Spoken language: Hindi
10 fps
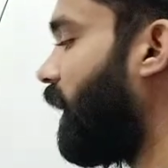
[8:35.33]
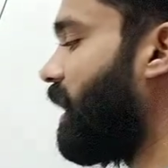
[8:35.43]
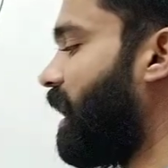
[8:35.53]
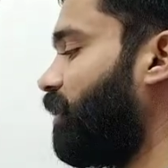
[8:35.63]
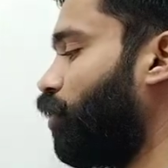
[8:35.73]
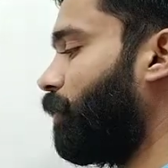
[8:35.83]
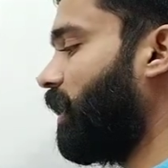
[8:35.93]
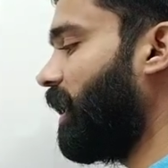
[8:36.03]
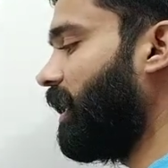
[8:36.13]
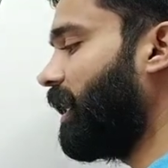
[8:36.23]
अरे यहाँ से तो अपन
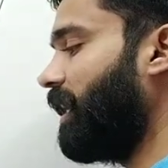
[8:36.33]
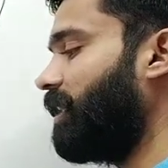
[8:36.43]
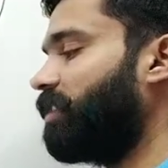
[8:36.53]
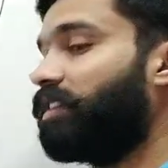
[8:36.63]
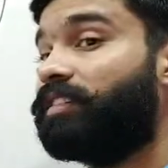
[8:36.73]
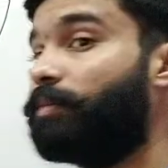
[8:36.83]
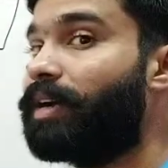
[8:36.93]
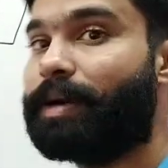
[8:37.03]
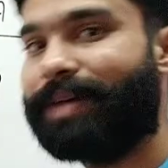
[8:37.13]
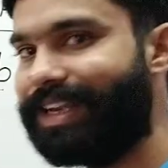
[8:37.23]
क्या निकाल लेते तत्सम
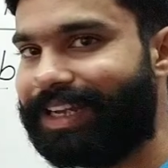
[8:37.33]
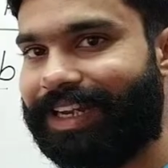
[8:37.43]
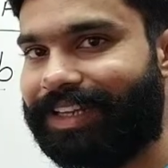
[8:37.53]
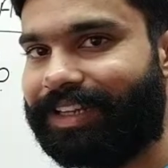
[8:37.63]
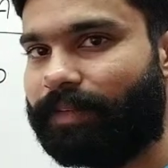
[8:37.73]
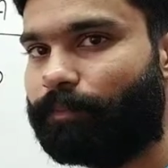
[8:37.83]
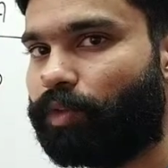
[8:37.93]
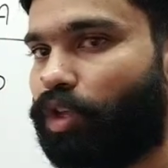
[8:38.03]
का मान निकाल लेते हैं